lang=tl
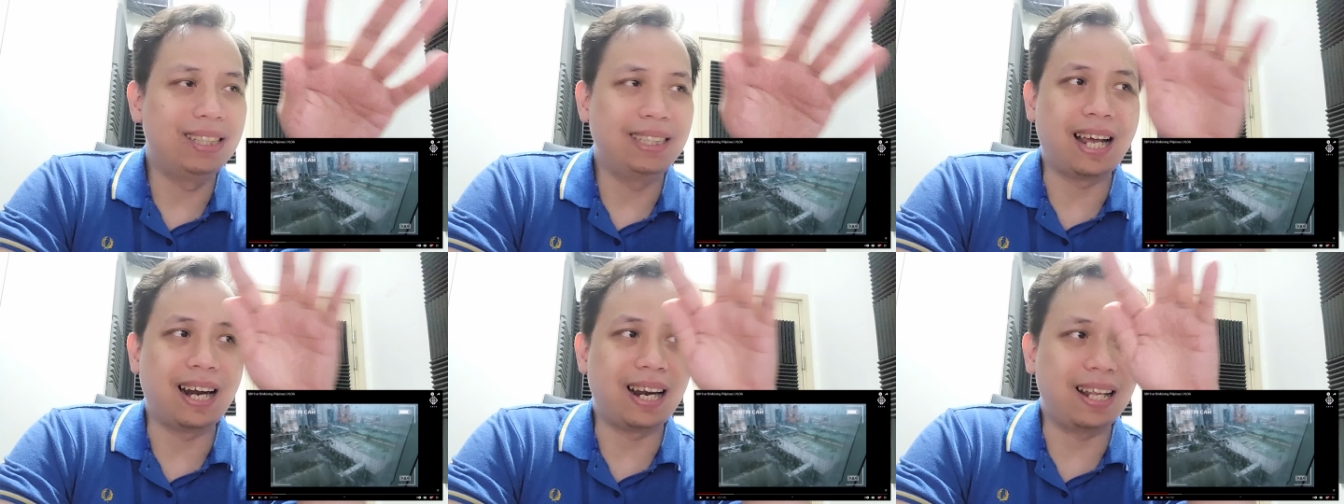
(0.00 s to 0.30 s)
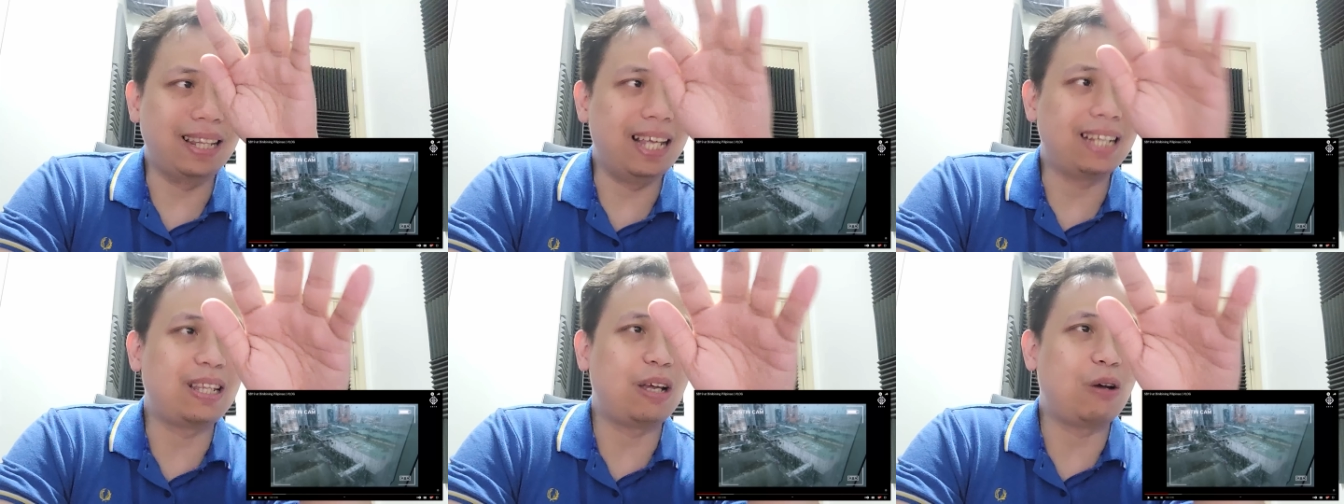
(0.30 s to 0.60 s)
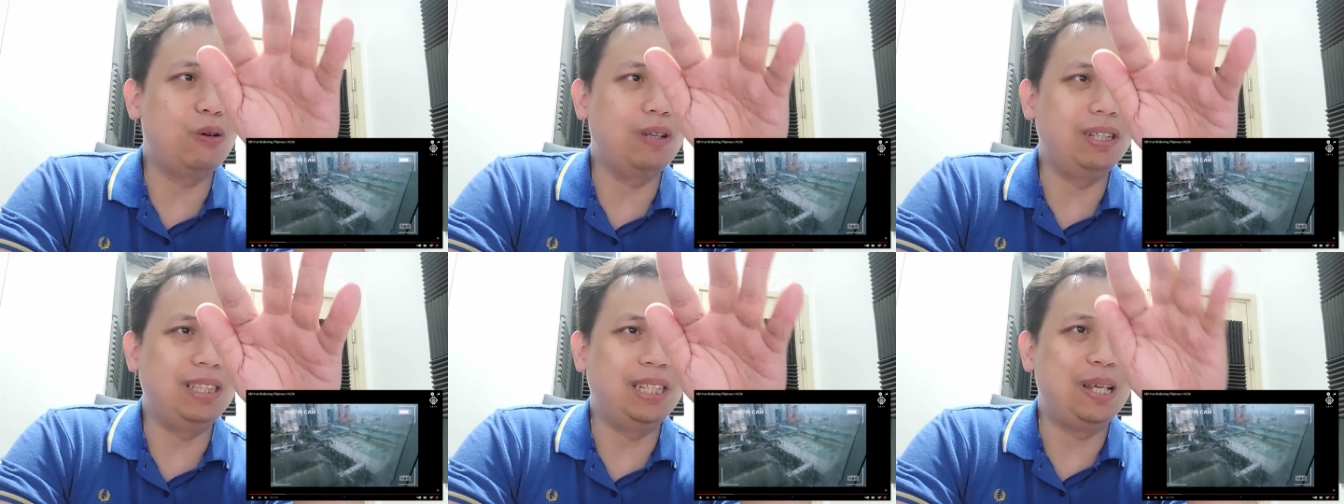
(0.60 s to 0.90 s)
sa
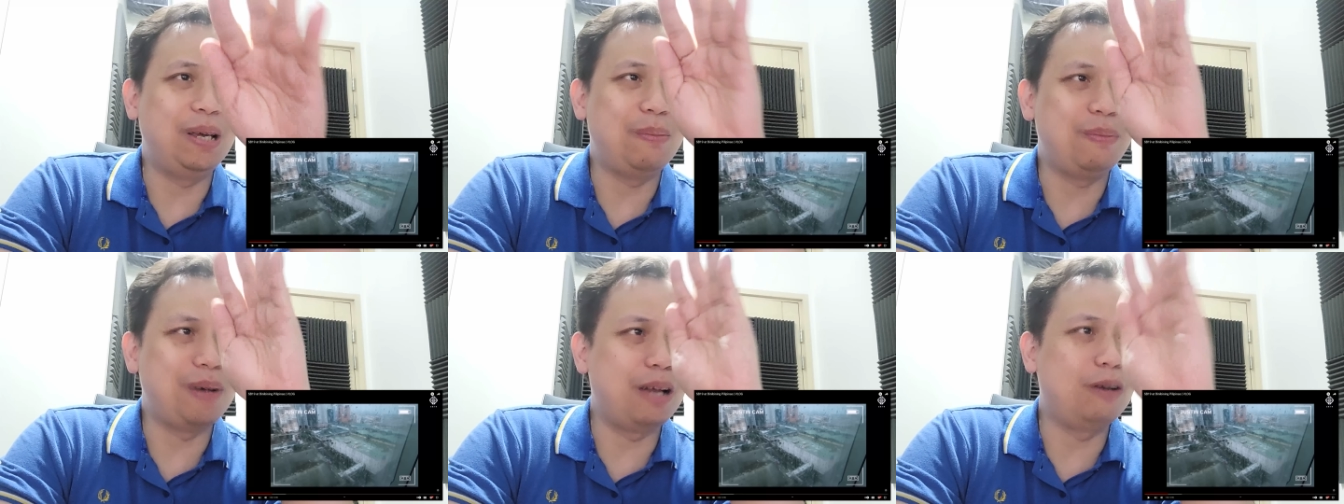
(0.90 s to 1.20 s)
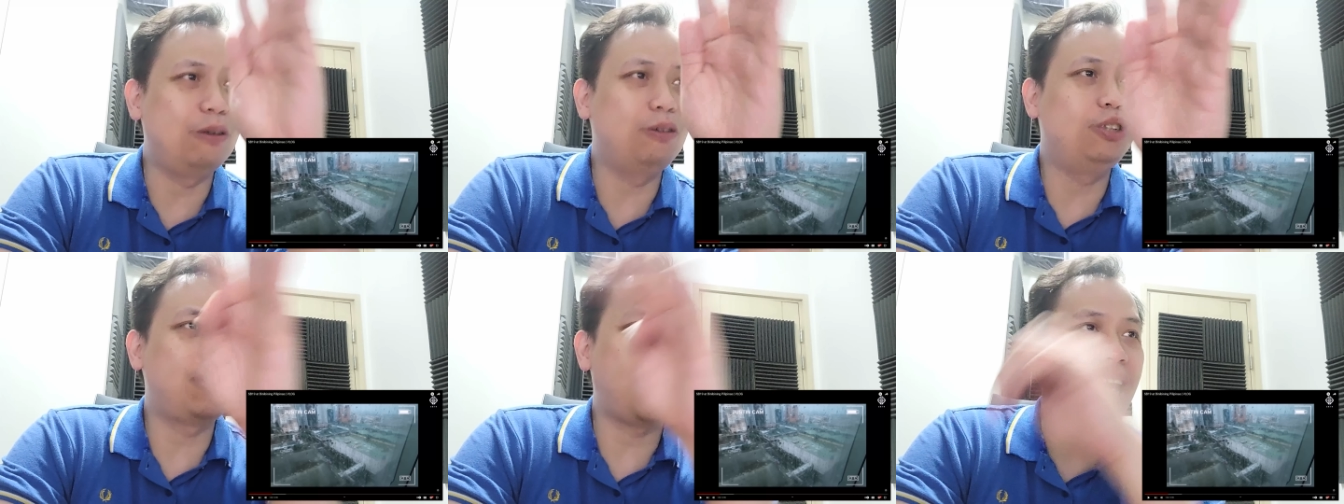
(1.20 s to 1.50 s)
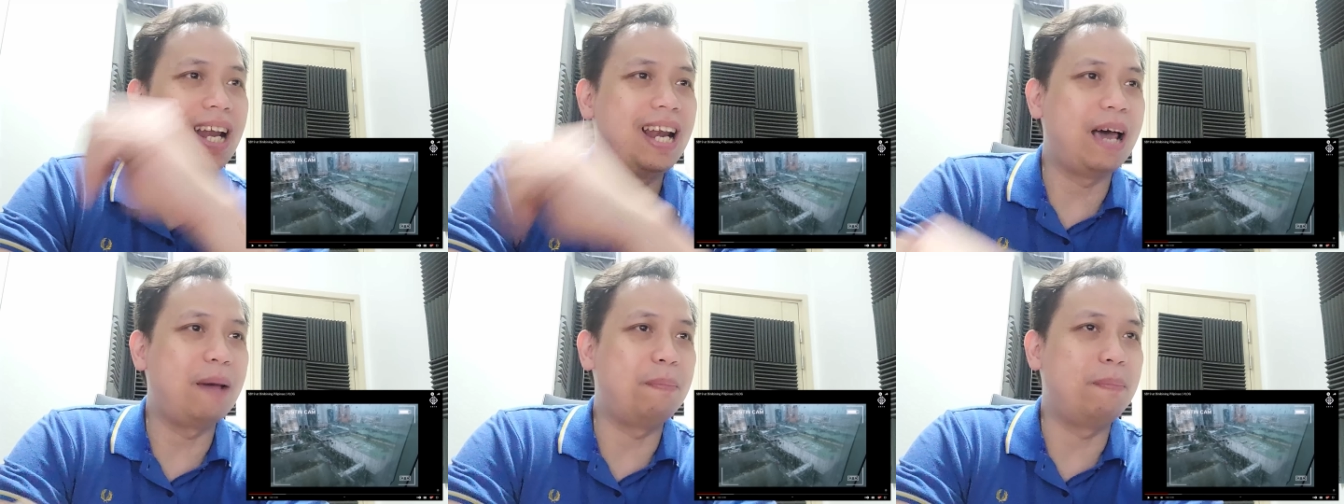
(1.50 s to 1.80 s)
Araneta Coliseum. Ganun
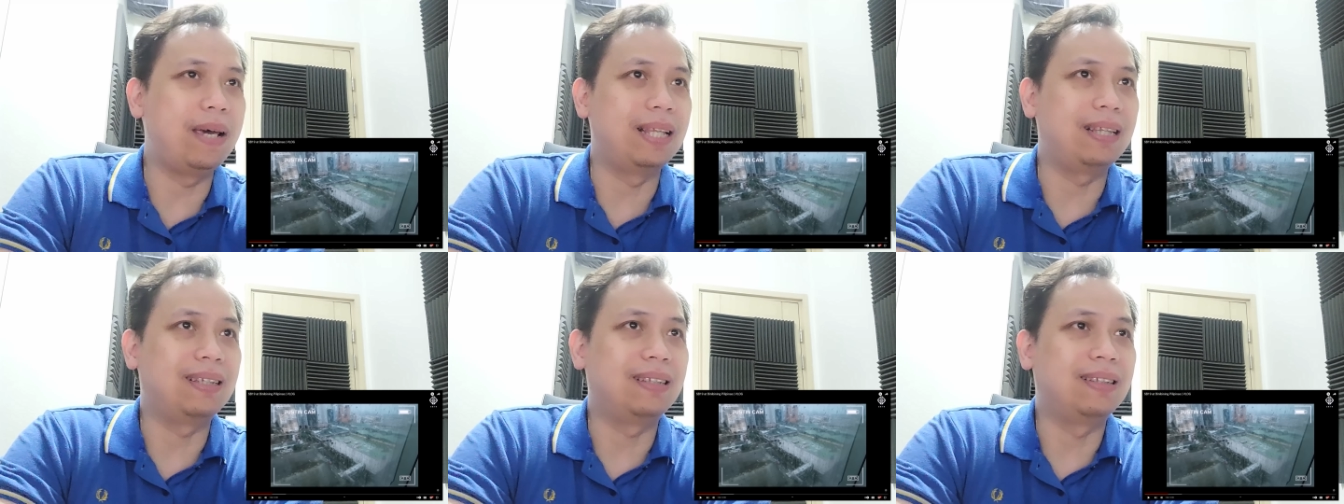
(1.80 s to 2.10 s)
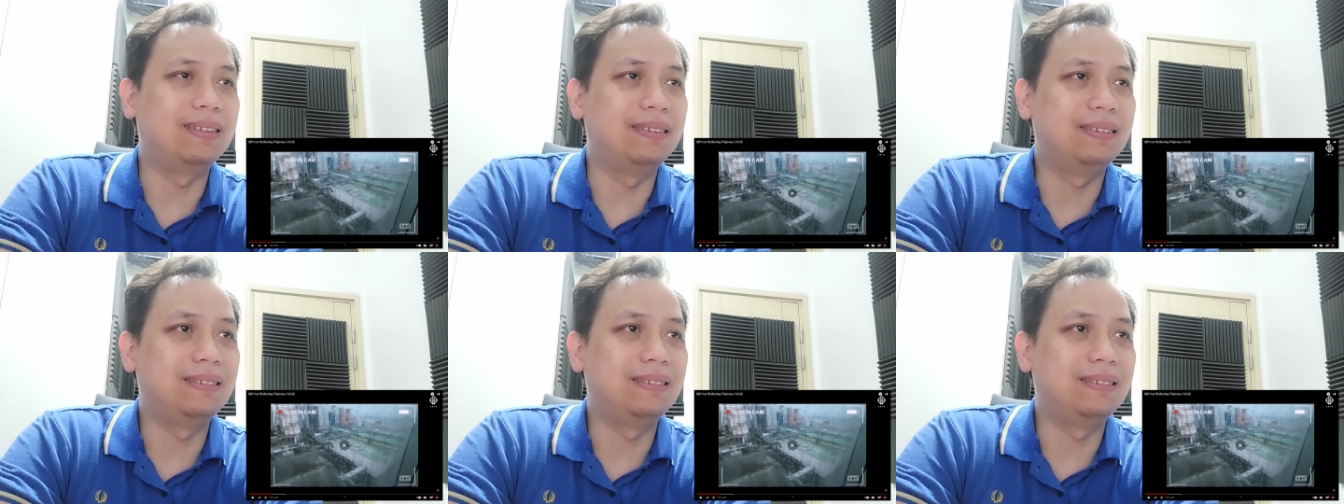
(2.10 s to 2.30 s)
siya kalapit.